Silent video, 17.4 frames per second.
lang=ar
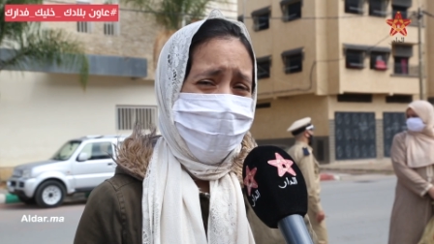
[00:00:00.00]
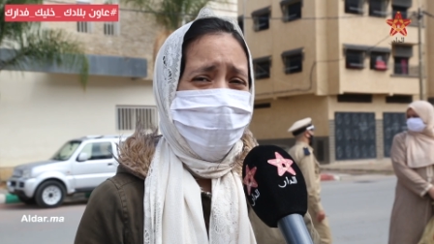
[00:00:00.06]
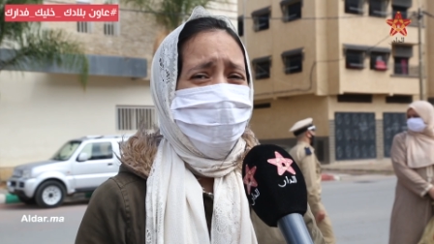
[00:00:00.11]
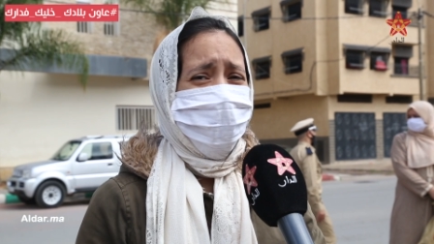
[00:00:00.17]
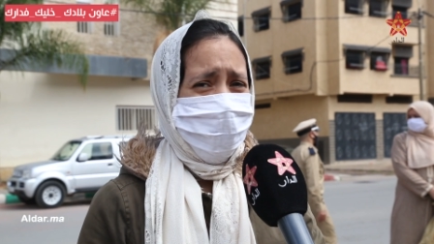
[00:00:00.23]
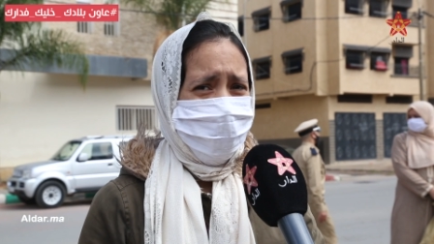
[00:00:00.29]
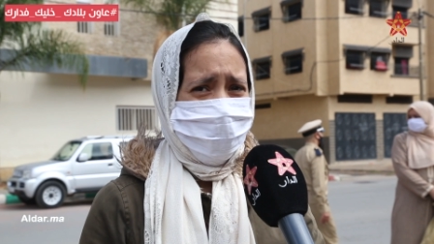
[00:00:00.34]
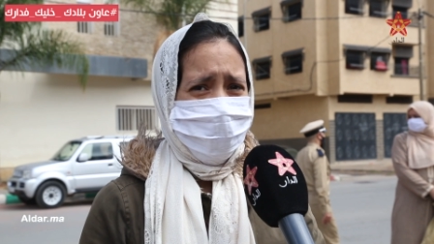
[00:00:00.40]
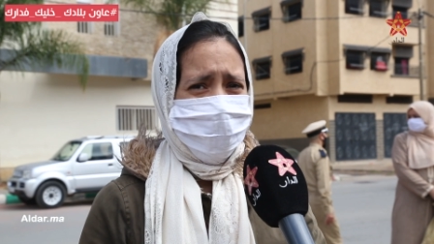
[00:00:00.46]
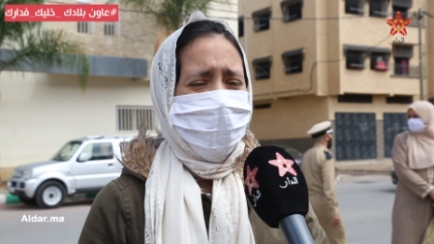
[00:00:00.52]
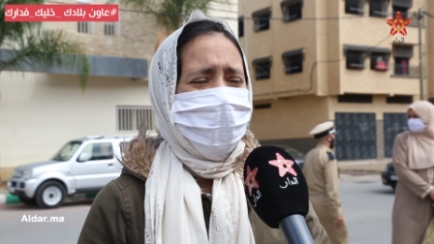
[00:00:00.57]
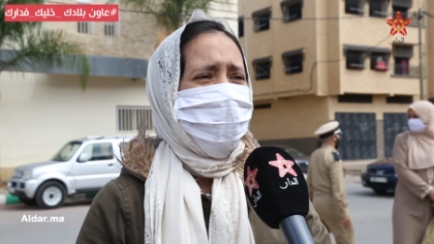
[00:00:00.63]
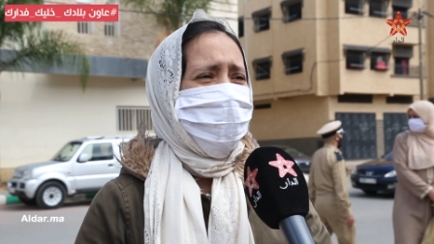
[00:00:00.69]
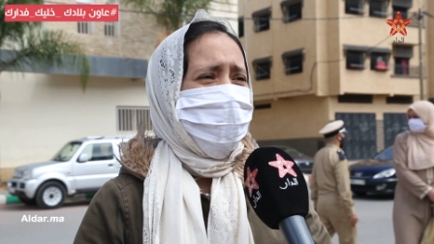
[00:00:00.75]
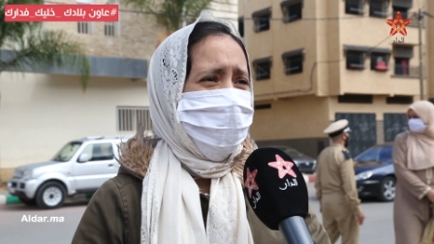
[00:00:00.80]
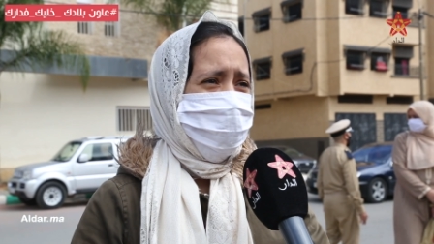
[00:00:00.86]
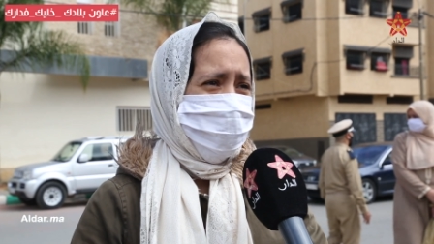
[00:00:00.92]
وفعلا
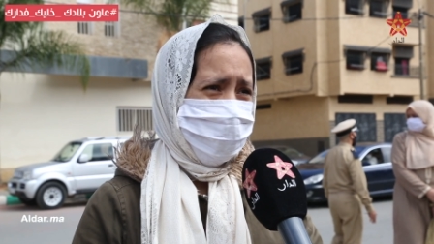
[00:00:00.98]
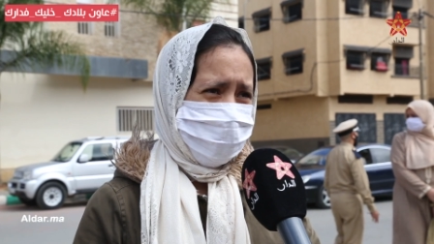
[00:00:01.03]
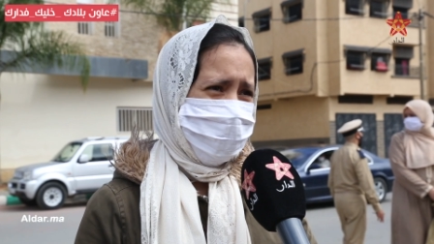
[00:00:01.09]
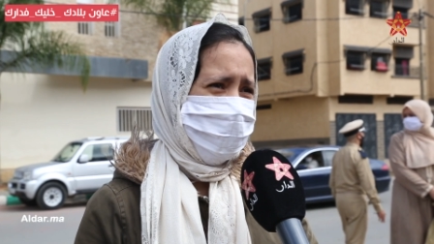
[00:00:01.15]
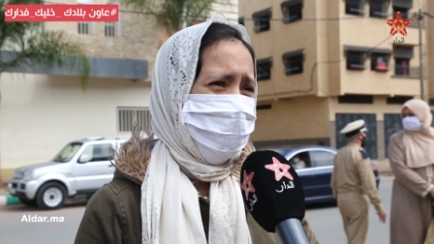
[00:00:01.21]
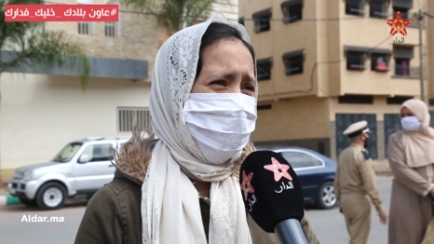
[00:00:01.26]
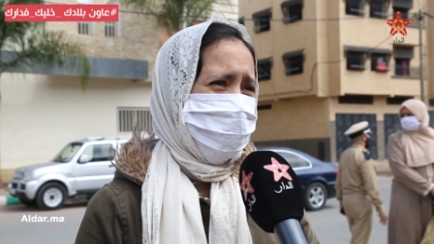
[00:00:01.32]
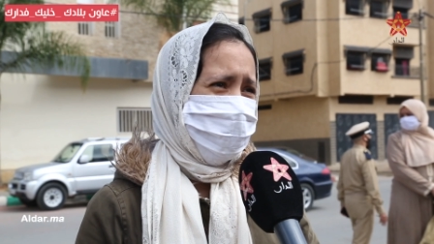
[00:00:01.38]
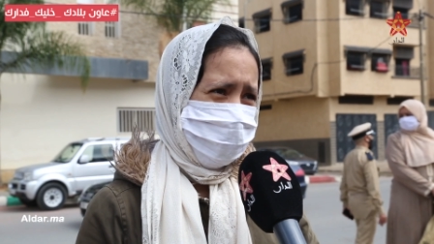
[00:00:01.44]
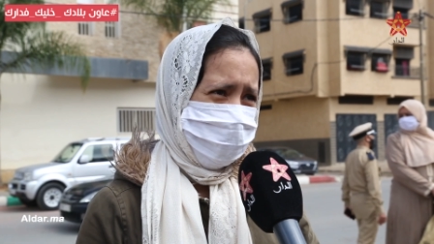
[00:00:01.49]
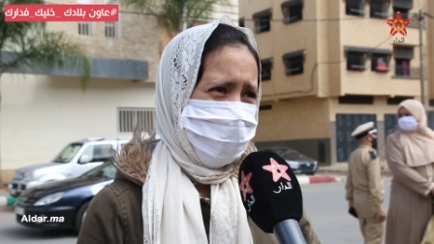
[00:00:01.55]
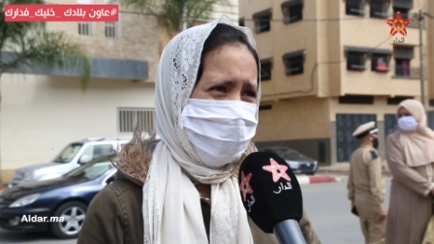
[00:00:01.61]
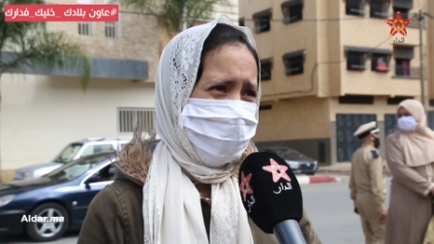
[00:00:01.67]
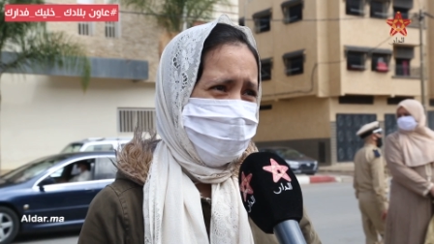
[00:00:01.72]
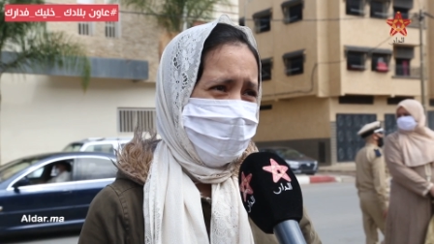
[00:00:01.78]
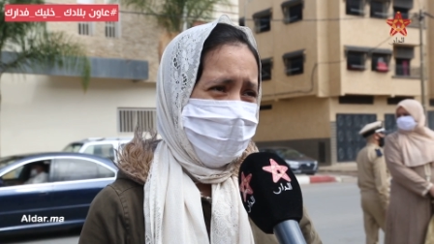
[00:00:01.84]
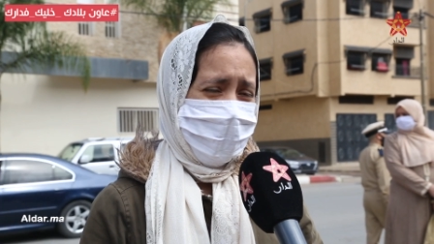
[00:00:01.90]
لان راه ما ورانا حتى شي
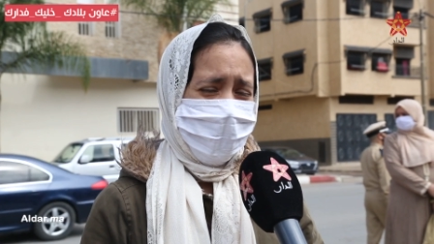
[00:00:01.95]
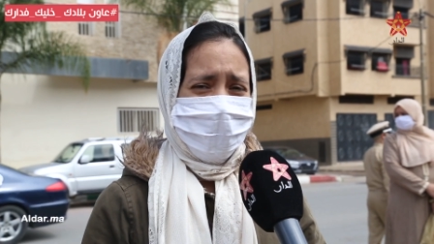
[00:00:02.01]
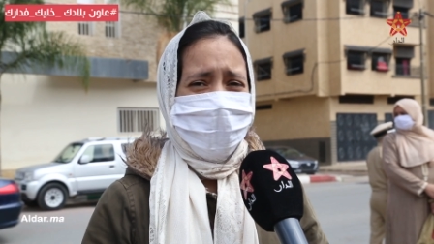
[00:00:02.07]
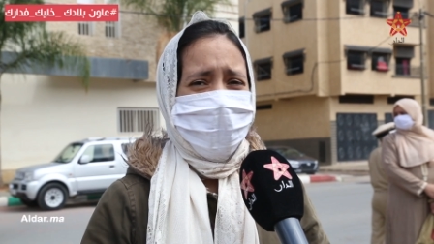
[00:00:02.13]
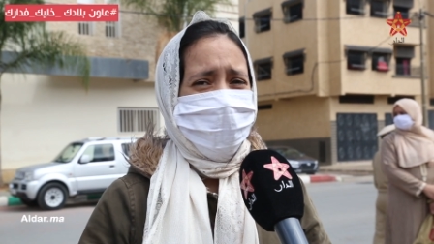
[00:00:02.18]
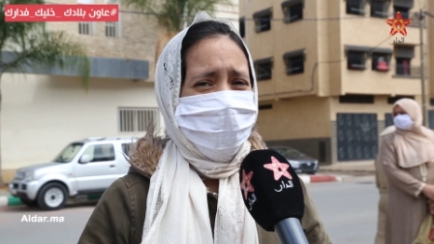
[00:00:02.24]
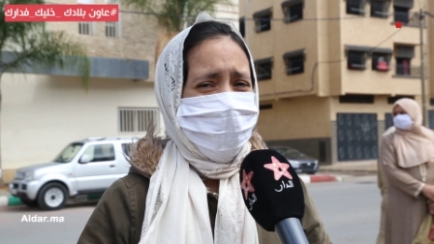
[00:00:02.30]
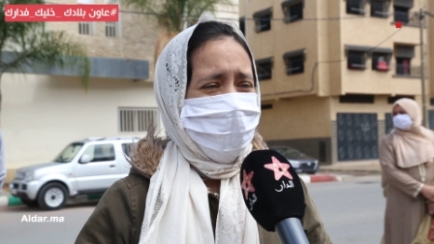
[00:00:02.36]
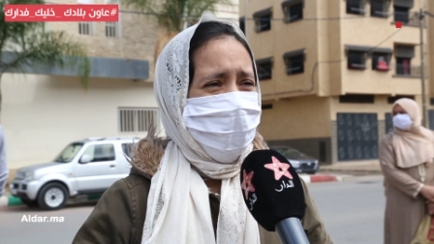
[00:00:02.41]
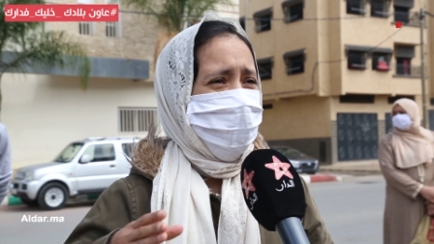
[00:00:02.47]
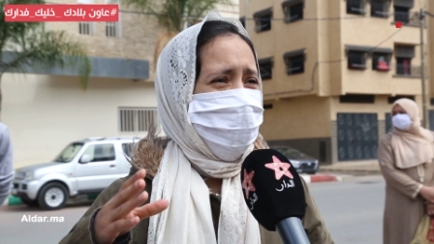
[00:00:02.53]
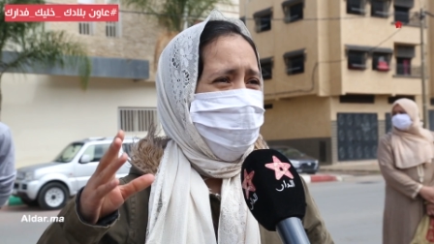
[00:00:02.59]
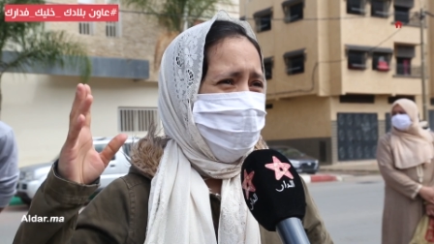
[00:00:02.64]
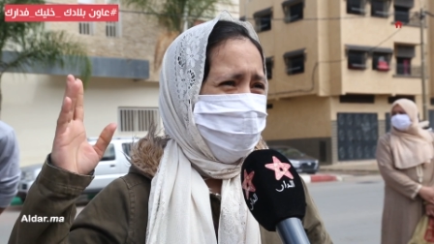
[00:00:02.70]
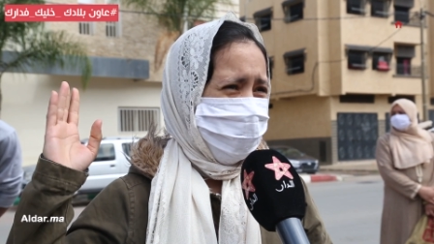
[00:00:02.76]
حد لان راه المو...